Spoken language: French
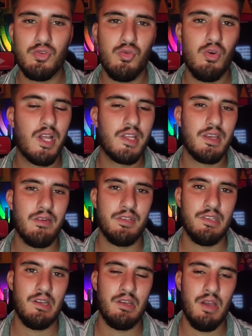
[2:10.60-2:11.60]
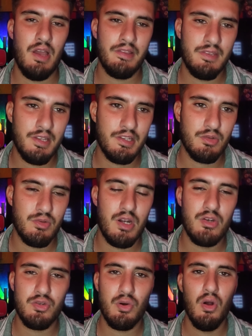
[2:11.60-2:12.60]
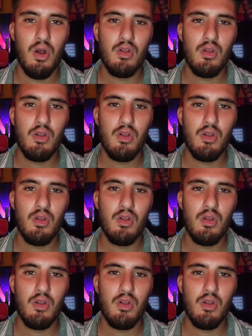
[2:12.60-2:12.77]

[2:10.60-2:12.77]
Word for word: du coup la trêve internationale dure